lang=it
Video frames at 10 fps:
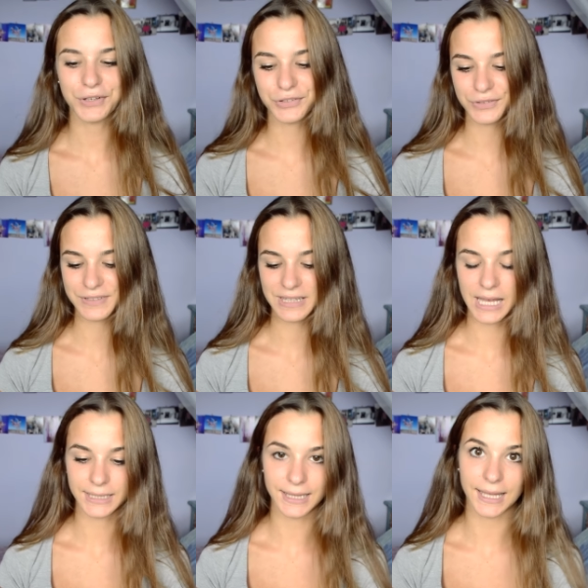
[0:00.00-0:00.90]
poi sono
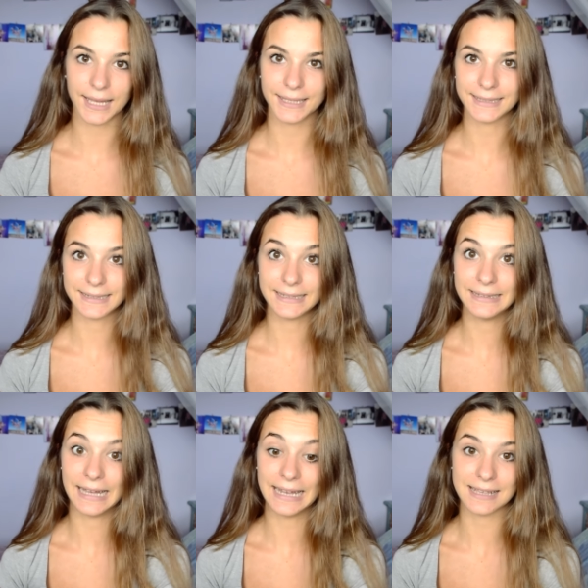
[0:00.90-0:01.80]
stata
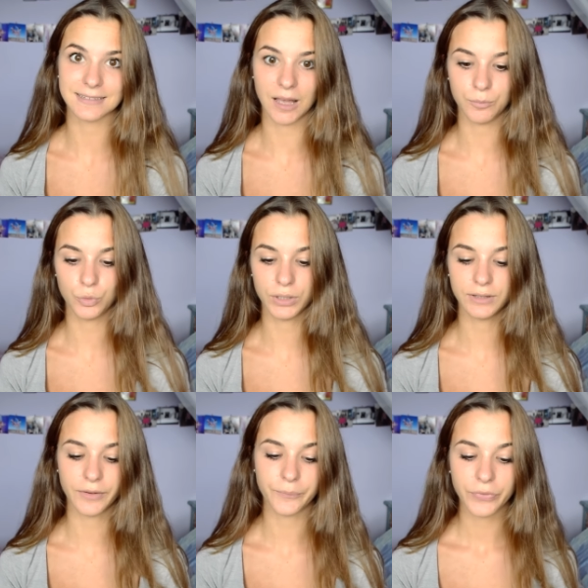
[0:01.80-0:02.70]
alla
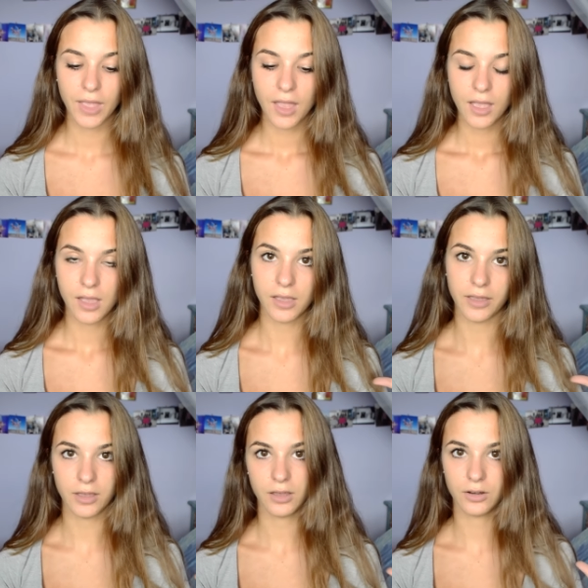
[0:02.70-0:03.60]
Subdued
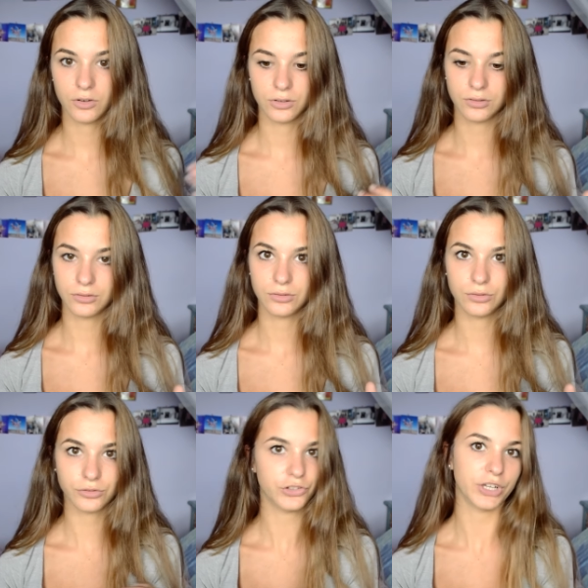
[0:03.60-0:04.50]
e mm,
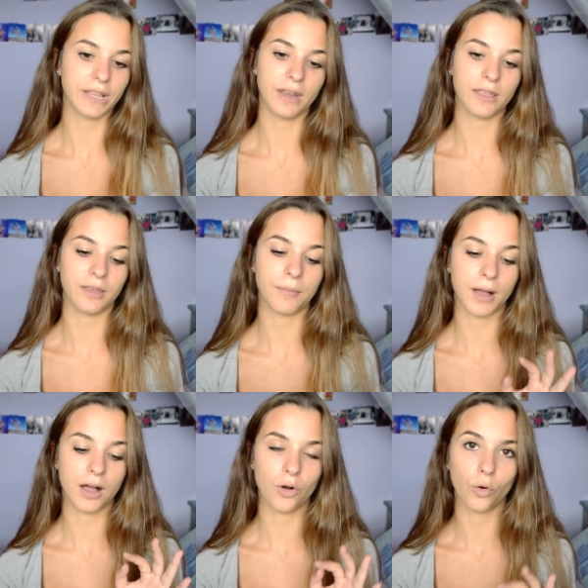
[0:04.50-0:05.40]
non ci crederete
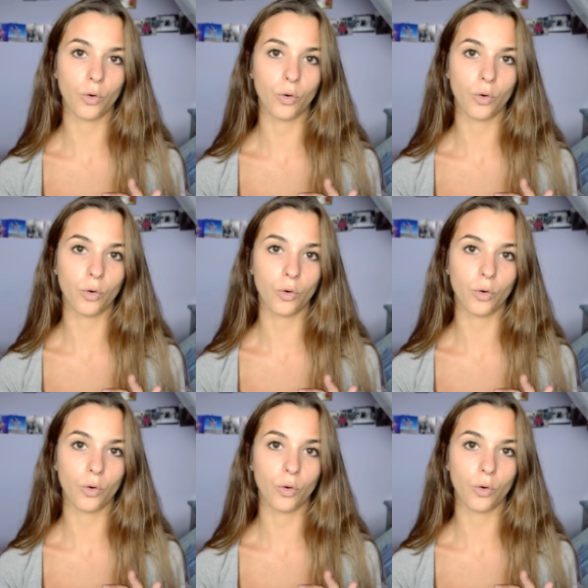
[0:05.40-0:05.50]
ma ho